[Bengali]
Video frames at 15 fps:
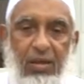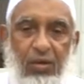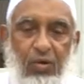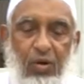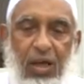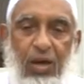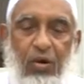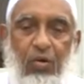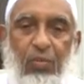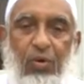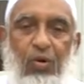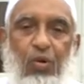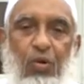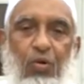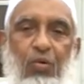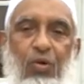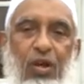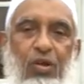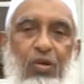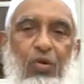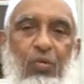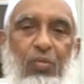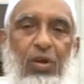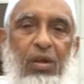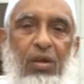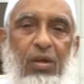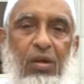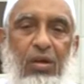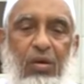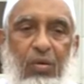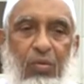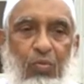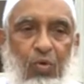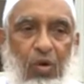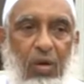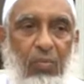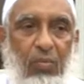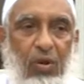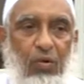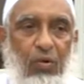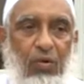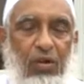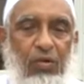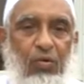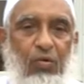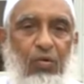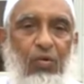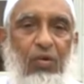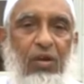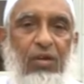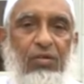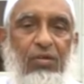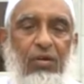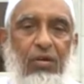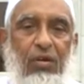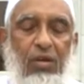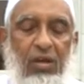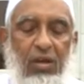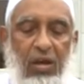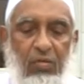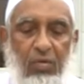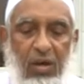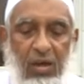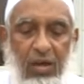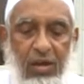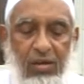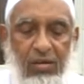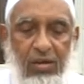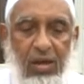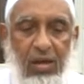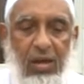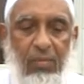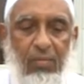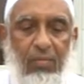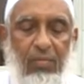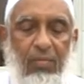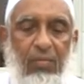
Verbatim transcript: দয়ার নবী করুণার ছবি মোহাম্মদুর রাসুল্লাহ সাল্লাহ আলাইসাল্লাম